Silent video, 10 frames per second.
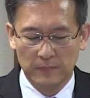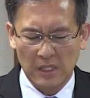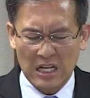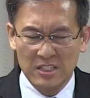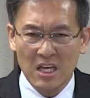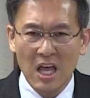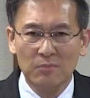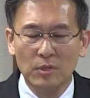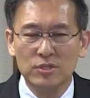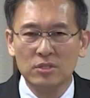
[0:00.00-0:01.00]

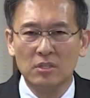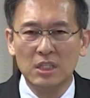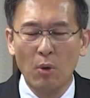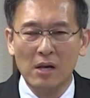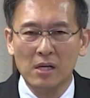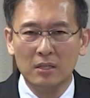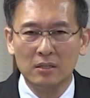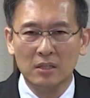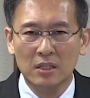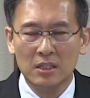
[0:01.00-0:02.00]
가장 먼저 이
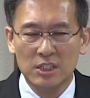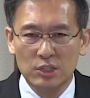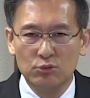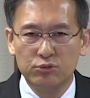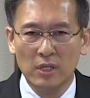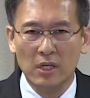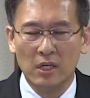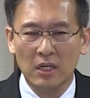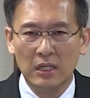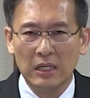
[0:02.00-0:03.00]
환란
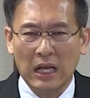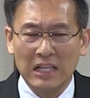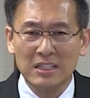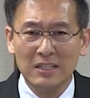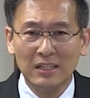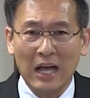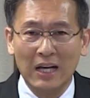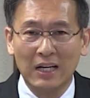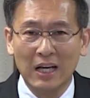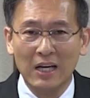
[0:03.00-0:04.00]
직후에 가장
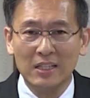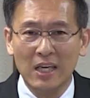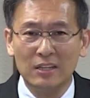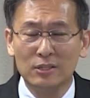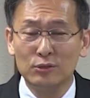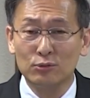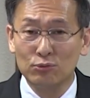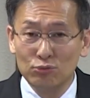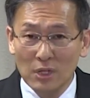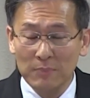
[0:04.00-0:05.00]
가까이에 있는
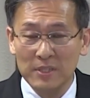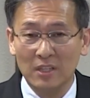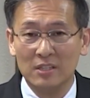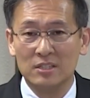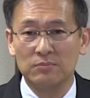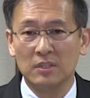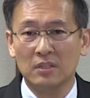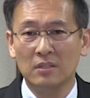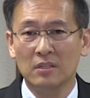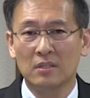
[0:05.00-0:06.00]
누가
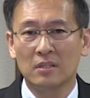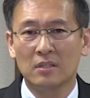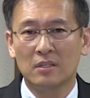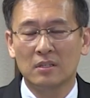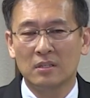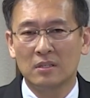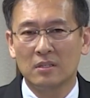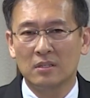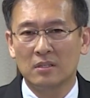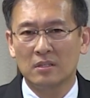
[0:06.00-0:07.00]
비난했습니까?
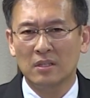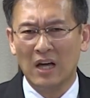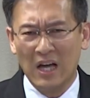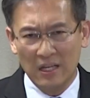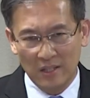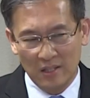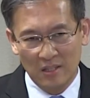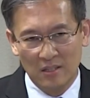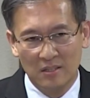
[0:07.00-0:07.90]
아내가.